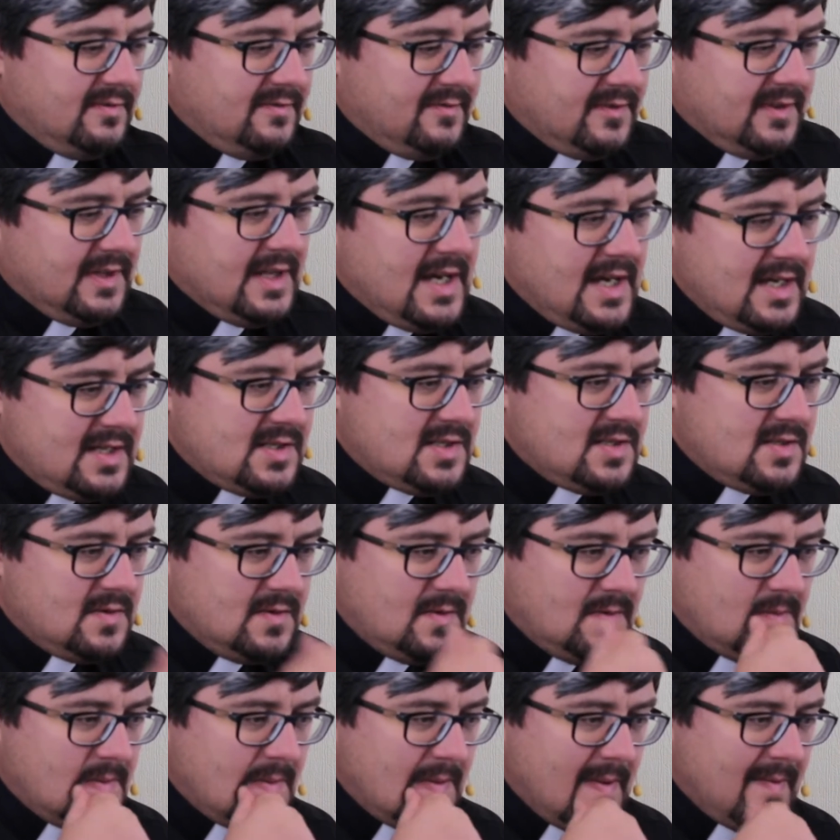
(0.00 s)

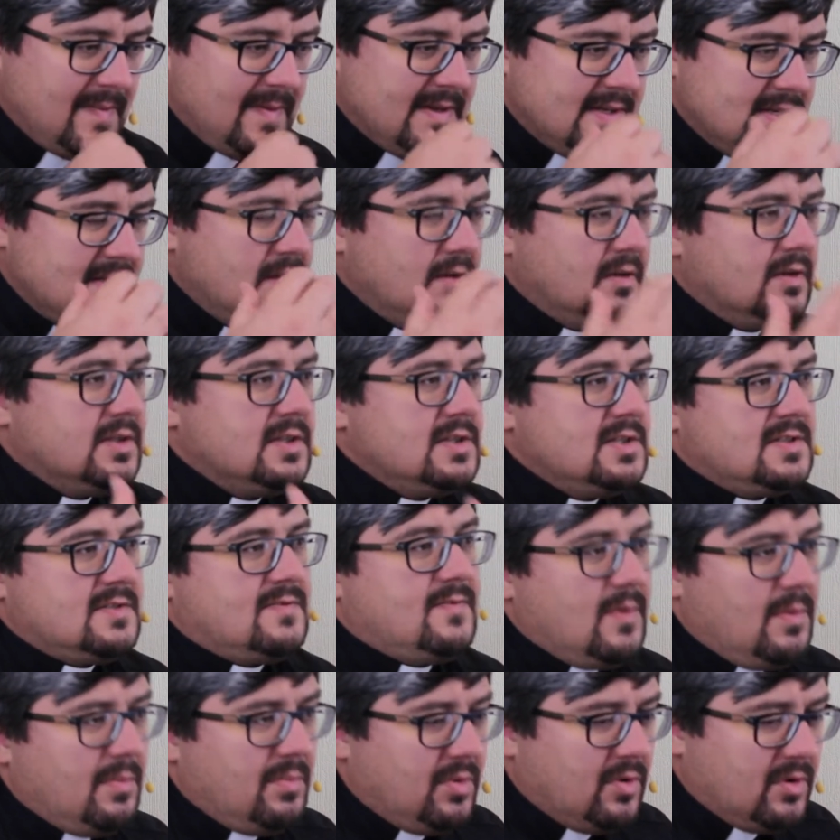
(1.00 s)
властью, наделенный
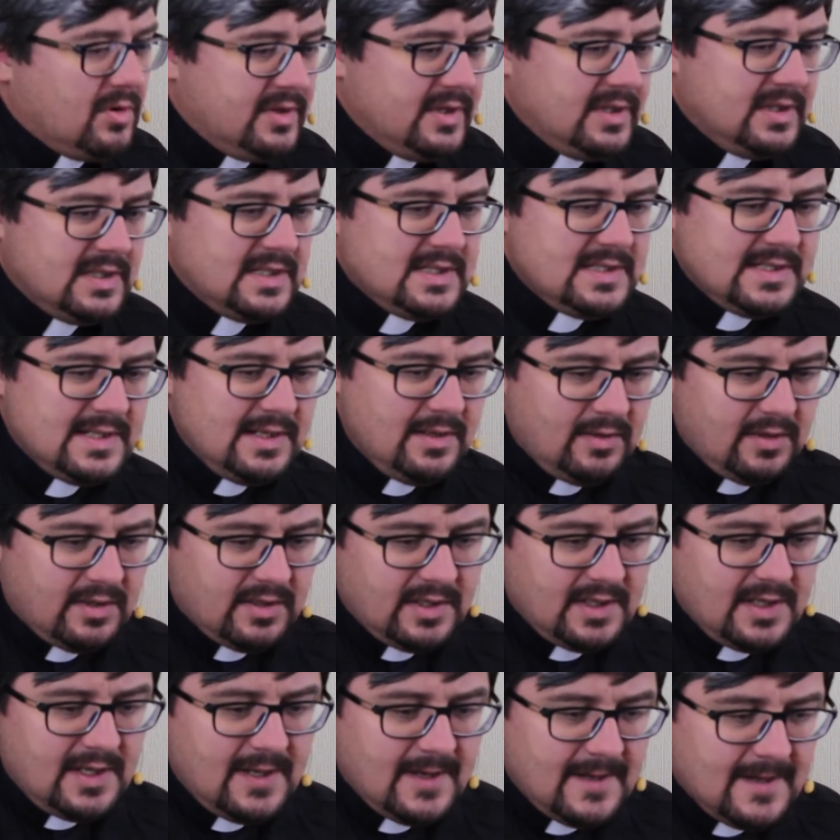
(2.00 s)
свободой,
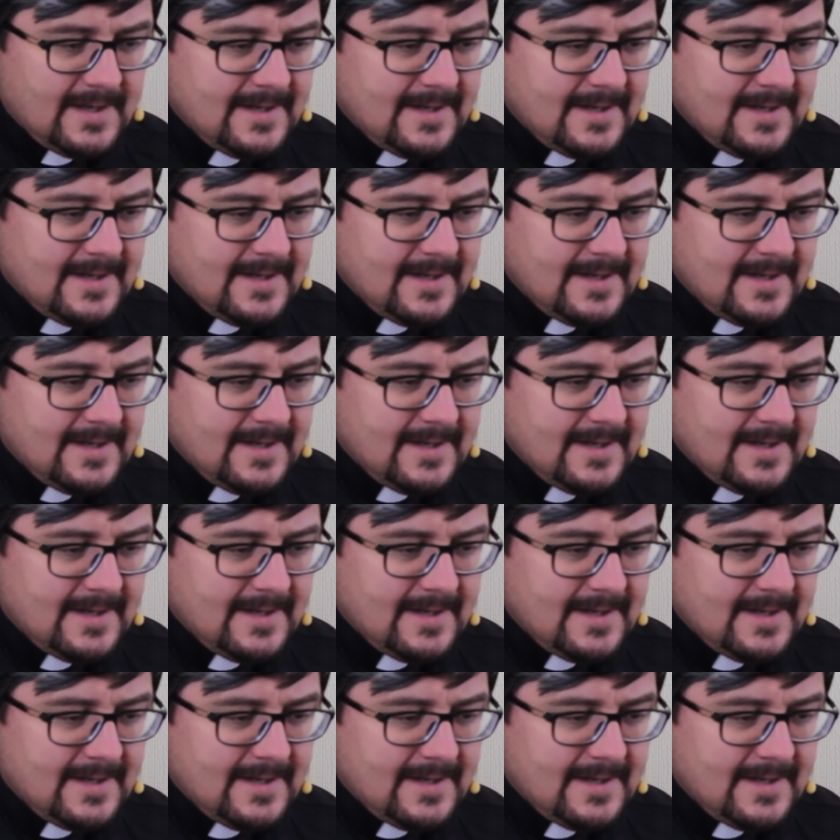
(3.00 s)
наделенный